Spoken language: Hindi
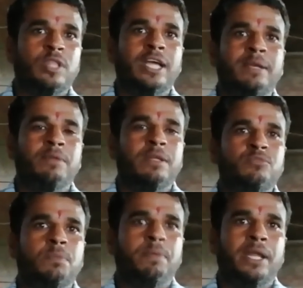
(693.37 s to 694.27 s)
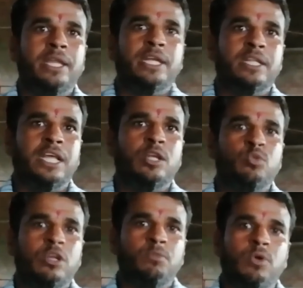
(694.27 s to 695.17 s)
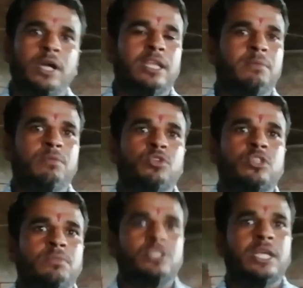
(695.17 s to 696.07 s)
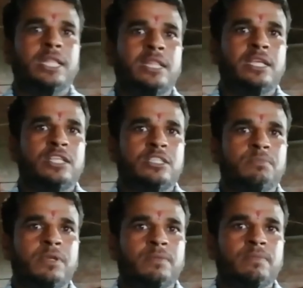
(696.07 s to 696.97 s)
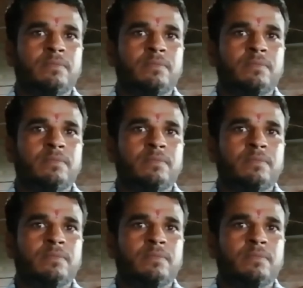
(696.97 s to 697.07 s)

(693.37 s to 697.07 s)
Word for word: होता है मतलब जब पानी गिरता है तो एक बुखार की भी बहुत समस्या आती है इसमें